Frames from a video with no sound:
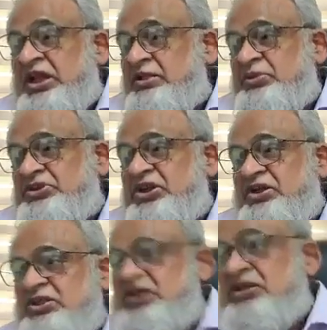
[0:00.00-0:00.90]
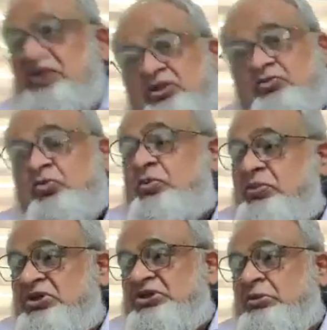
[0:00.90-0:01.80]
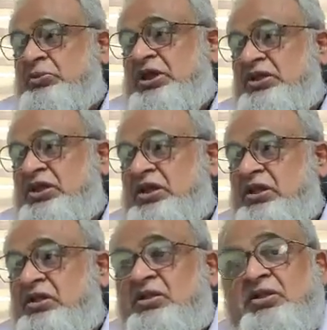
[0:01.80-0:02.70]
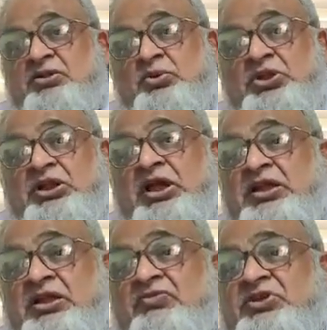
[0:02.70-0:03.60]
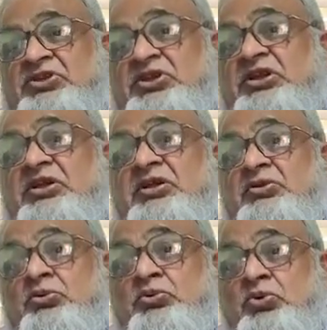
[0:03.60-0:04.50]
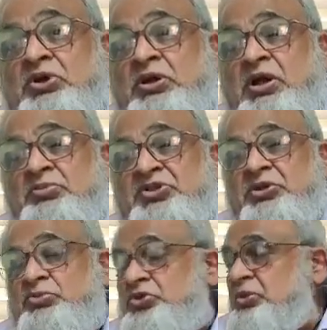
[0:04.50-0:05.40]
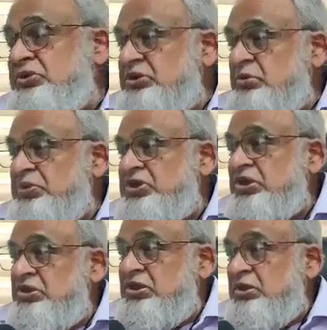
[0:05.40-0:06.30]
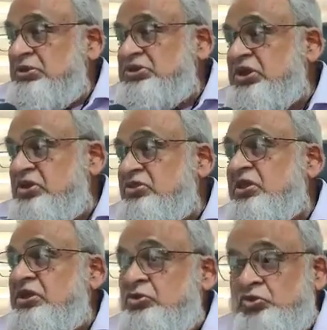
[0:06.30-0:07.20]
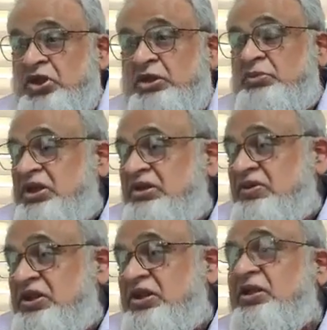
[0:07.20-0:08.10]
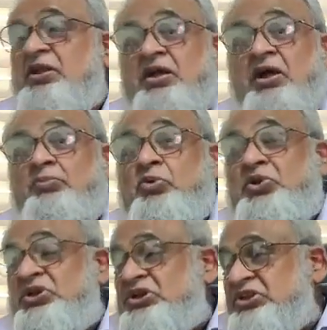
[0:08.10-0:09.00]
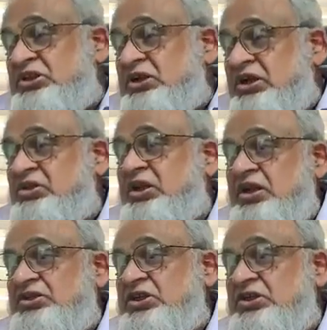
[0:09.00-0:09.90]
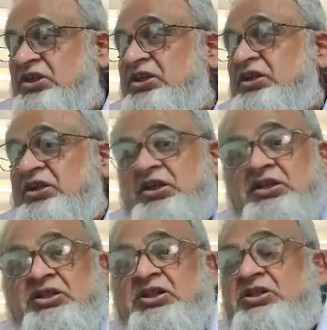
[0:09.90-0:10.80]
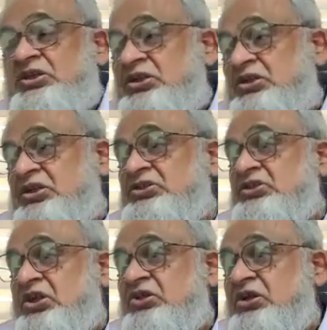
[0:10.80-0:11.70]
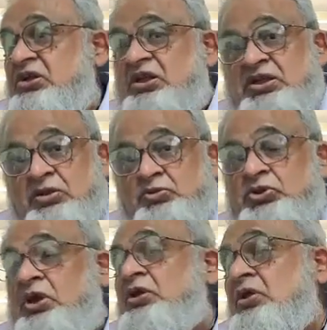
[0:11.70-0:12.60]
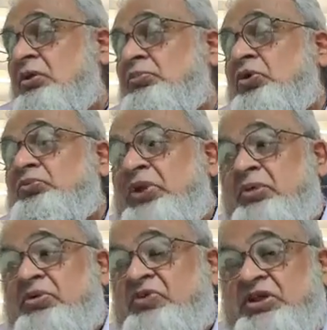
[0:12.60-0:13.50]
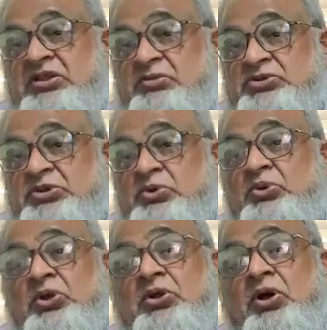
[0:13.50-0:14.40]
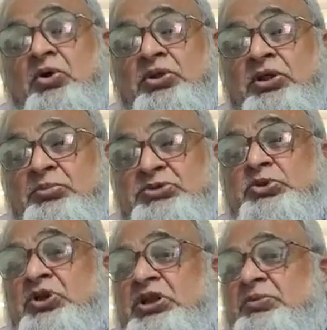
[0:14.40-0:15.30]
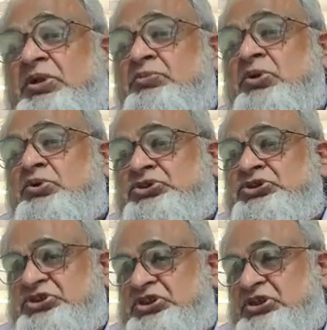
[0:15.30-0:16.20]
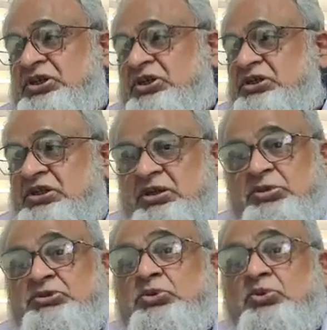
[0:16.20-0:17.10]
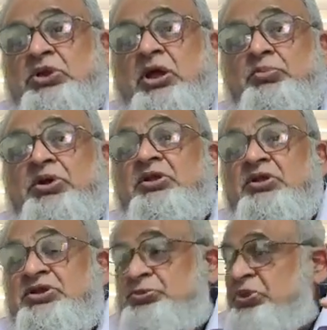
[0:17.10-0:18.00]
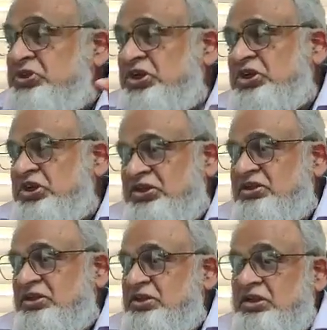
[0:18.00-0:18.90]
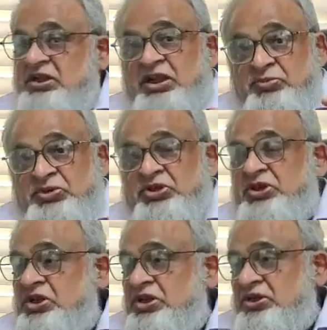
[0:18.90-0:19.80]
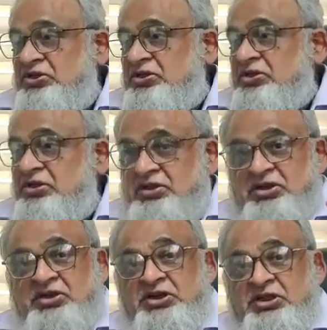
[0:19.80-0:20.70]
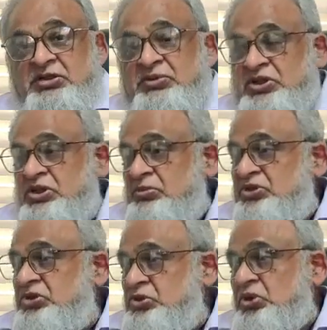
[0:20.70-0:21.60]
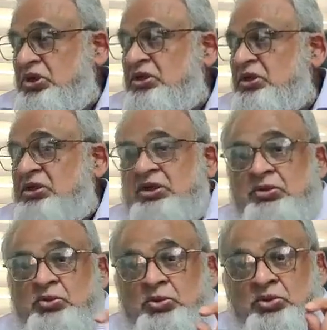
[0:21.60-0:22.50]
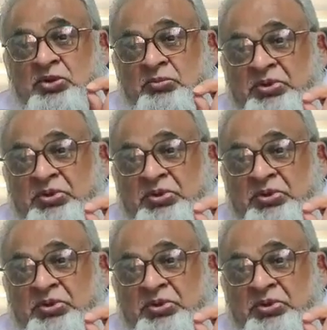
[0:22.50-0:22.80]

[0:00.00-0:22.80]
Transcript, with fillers: चैलेंज बच्चे कहते हैं तो वो भी मेन स्ट्रीम में लाए जा रहे हैं तो ये लाने की वजह से उनको कम से कम दूसरे बच्चे भी पहचानते कि ये बच्चे कैसे ये सोसाइटी में रहने वाले हैं हमको इनके साथ कैसा रहना चाहिए इनके साथ इंटरेक्शन कैसा करना ये उसका बहुत बड़ा मैं फ़ायदा समझता हूँ और इन बच्चों के लिए फिर हमने कोशिश की कि ये बच्चों को यहाँ पर स्पेशल ट्रेनिंग इनके लिए स्पेशल ट्रेनिंग लगती लर्निंग डिसेबिलिटी के बच्चे जो है इनको